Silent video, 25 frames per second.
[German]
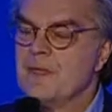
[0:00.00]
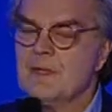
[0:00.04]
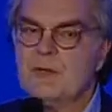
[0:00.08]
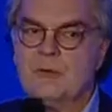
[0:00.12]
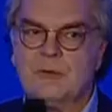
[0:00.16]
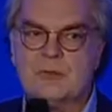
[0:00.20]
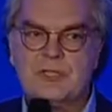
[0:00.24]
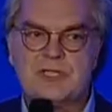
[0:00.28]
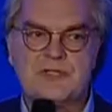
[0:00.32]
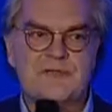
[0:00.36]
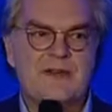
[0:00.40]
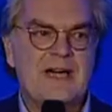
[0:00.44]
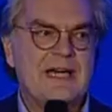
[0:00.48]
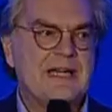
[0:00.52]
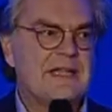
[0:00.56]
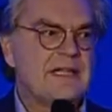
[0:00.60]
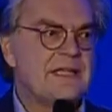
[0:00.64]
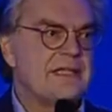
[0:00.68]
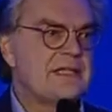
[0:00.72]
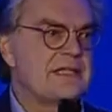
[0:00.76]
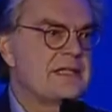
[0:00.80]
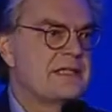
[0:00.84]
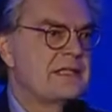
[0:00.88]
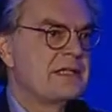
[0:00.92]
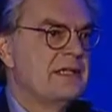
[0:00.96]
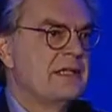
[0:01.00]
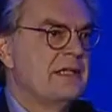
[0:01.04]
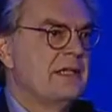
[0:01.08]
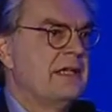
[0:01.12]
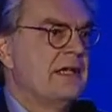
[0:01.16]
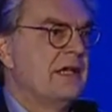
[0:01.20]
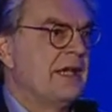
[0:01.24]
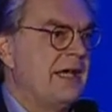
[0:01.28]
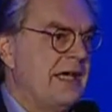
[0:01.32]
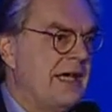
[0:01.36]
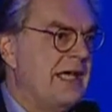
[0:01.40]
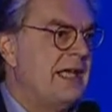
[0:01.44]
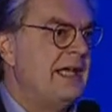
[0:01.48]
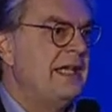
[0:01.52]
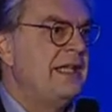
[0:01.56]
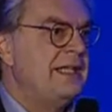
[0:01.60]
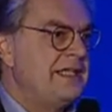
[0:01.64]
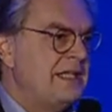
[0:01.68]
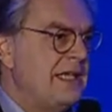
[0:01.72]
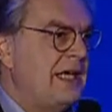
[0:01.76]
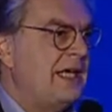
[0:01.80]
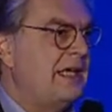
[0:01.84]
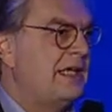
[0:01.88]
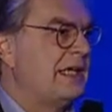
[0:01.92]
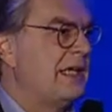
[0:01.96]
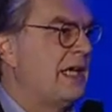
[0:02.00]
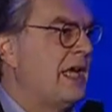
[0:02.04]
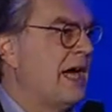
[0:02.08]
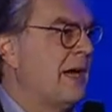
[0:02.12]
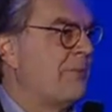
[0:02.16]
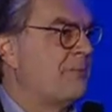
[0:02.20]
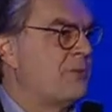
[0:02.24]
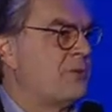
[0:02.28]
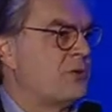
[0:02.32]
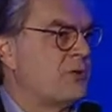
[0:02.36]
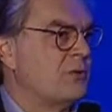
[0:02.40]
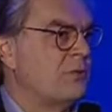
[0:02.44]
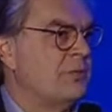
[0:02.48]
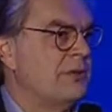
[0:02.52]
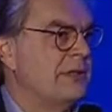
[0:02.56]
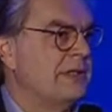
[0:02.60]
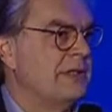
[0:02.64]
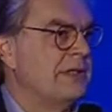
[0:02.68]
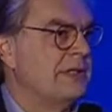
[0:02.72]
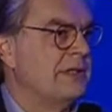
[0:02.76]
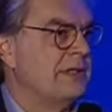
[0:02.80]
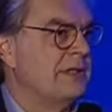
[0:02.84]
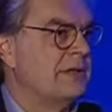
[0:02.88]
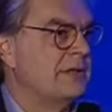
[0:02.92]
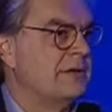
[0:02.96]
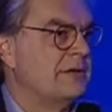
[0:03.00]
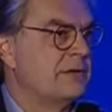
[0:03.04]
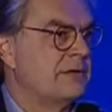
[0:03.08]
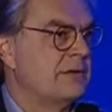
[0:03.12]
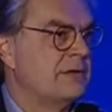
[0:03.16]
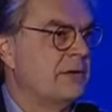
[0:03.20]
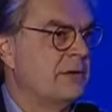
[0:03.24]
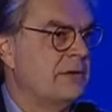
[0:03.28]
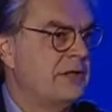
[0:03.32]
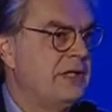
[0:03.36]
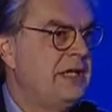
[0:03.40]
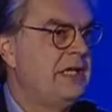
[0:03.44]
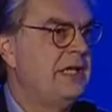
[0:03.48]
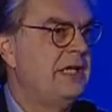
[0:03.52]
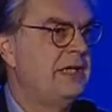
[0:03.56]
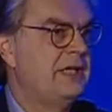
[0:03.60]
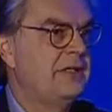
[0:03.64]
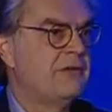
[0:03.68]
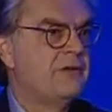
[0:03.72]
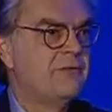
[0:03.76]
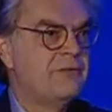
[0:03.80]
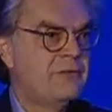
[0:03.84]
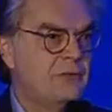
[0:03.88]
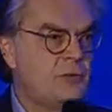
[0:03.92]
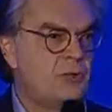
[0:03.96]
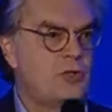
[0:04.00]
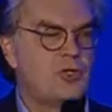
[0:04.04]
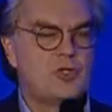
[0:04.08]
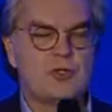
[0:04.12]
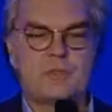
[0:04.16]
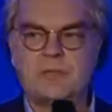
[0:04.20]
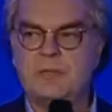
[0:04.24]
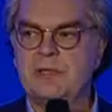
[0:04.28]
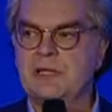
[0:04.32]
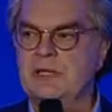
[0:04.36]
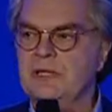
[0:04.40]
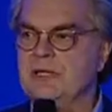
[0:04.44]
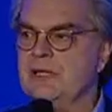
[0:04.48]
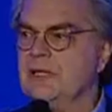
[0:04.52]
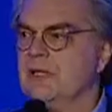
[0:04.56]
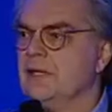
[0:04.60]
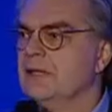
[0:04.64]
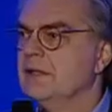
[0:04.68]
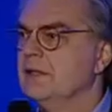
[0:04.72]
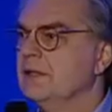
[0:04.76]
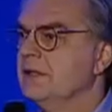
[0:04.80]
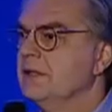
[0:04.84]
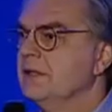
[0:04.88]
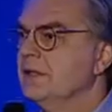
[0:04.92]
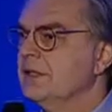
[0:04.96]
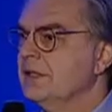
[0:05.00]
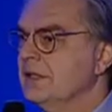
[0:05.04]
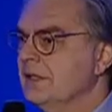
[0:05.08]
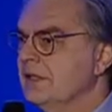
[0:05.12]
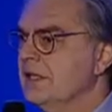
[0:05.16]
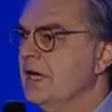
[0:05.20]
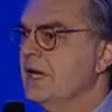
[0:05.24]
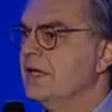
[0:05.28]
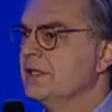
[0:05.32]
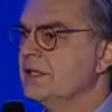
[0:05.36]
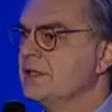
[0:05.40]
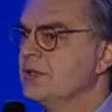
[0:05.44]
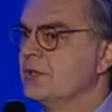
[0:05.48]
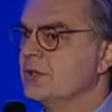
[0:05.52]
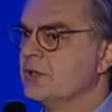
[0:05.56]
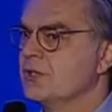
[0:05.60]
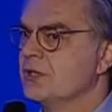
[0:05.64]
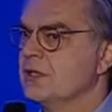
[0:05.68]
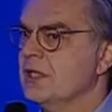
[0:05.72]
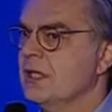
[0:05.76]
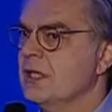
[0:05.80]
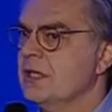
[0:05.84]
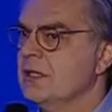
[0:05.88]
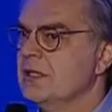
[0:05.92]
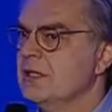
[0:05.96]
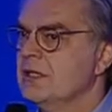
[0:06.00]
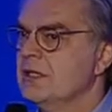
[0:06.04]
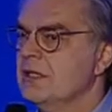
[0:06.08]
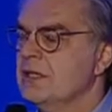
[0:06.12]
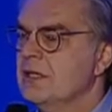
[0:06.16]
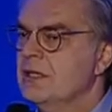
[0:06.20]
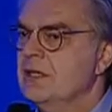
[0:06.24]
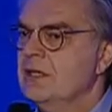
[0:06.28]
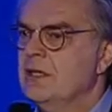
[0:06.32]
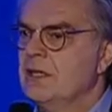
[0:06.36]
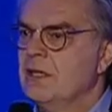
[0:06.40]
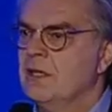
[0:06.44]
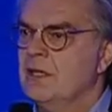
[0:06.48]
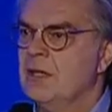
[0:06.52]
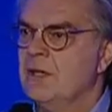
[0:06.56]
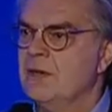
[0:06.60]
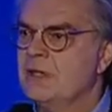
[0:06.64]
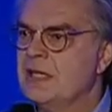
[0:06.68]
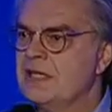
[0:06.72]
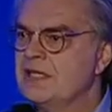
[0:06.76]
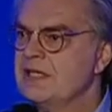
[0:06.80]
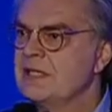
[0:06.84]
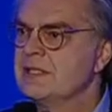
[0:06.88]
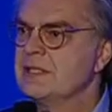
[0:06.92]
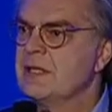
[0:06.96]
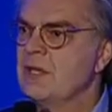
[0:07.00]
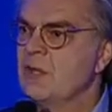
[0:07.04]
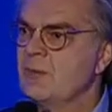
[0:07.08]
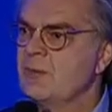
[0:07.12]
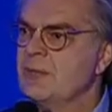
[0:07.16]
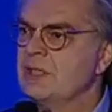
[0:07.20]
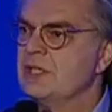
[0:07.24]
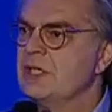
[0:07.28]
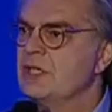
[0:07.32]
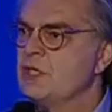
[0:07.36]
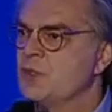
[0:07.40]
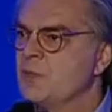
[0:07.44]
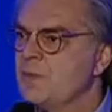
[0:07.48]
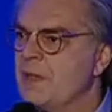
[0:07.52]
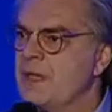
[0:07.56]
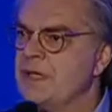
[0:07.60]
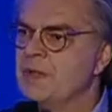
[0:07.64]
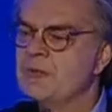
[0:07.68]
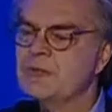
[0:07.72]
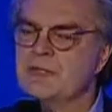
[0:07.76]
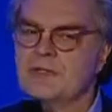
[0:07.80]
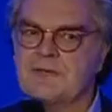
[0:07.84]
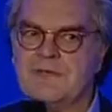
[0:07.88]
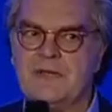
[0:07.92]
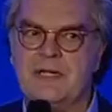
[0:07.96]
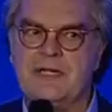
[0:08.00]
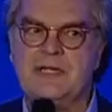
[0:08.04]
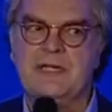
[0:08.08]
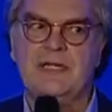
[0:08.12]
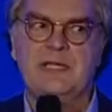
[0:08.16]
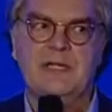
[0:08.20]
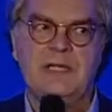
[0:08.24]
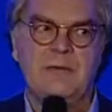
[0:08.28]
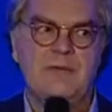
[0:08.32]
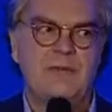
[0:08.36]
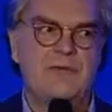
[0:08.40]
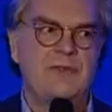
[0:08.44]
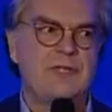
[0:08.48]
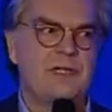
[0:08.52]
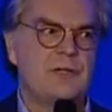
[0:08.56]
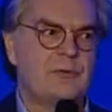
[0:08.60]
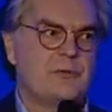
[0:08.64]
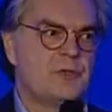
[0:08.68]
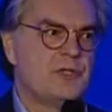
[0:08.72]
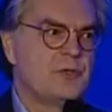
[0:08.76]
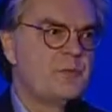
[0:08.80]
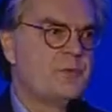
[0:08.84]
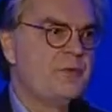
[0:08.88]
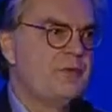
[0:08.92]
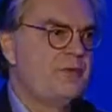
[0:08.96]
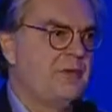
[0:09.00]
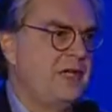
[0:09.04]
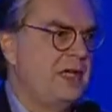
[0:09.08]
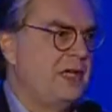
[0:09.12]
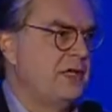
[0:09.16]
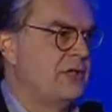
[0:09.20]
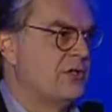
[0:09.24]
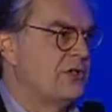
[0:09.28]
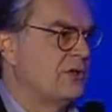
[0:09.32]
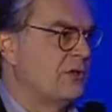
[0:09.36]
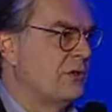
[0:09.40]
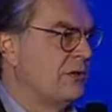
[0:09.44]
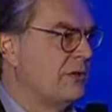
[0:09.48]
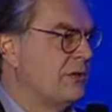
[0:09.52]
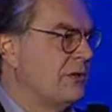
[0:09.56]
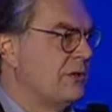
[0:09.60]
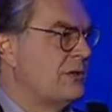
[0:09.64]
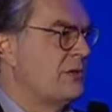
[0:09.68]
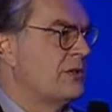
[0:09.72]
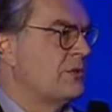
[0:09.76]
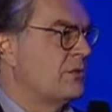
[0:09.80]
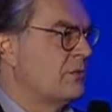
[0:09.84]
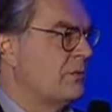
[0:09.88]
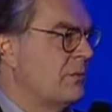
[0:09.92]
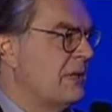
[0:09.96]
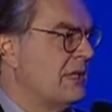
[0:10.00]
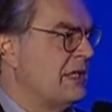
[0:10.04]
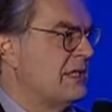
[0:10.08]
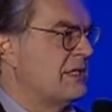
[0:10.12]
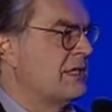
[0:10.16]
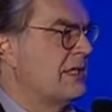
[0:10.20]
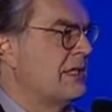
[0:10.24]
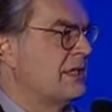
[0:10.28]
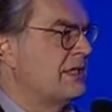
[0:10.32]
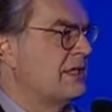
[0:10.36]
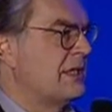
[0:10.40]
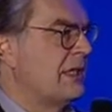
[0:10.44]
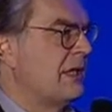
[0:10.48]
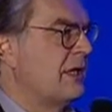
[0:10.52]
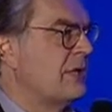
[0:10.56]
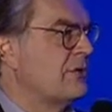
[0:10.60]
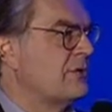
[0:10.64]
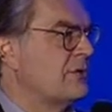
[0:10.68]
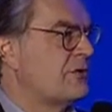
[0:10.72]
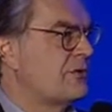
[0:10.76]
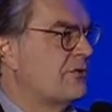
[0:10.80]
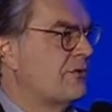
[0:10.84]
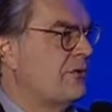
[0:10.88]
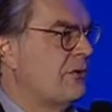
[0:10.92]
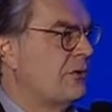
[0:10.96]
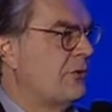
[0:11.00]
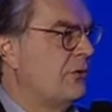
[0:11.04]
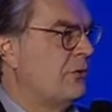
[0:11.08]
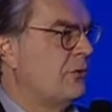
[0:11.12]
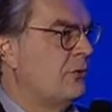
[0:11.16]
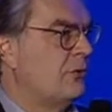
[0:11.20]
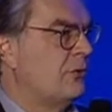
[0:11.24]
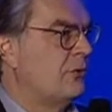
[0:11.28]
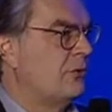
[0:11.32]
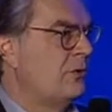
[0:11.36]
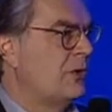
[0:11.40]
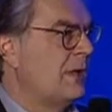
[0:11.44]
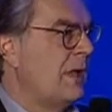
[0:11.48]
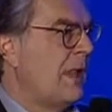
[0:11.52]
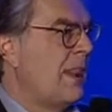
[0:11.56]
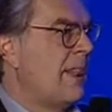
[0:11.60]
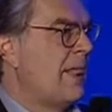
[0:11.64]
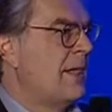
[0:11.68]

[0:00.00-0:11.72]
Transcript: Und zweitens Realitäten abzubilden und nicht Wunschbilder darzustellen. Genau das ist, glaube ich, das Spannungsfeld, in dem wir uns bewegen sollten, zumindest als Herausforderung.